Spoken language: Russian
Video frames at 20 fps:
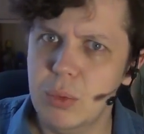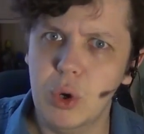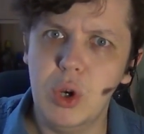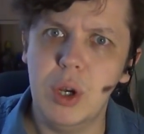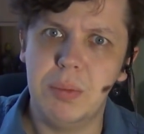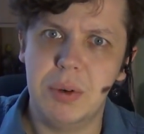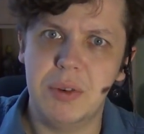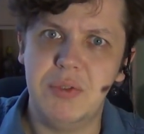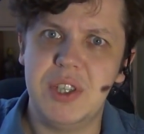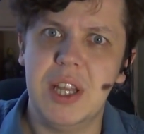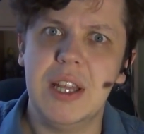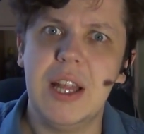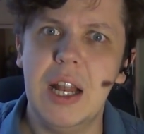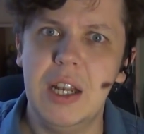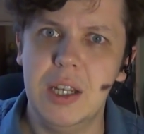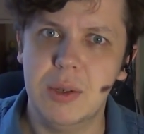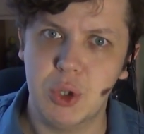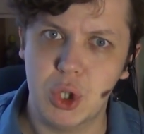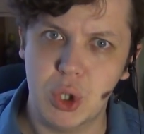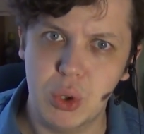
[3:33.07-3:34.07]
более
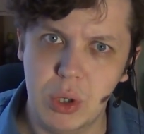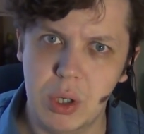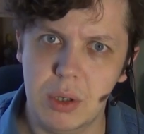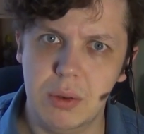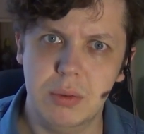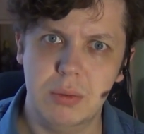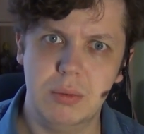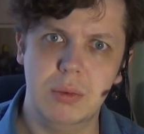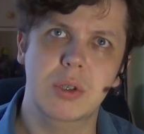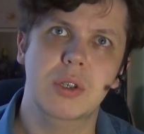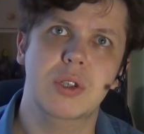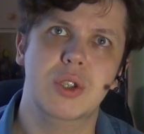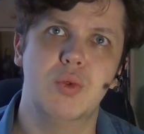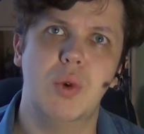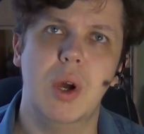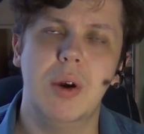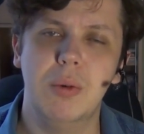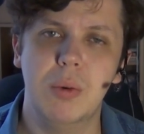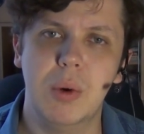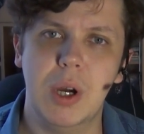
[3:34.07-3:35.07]
профессиональным, что ли, э,
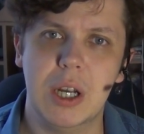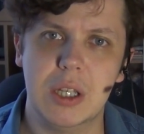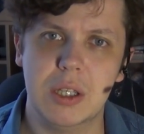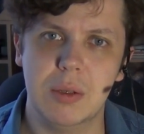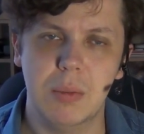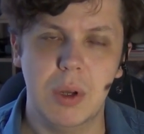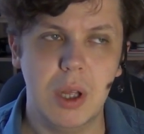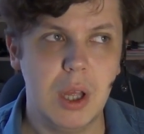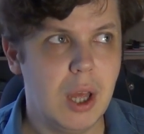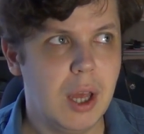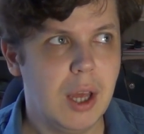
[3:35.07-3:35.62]
звуковым картам.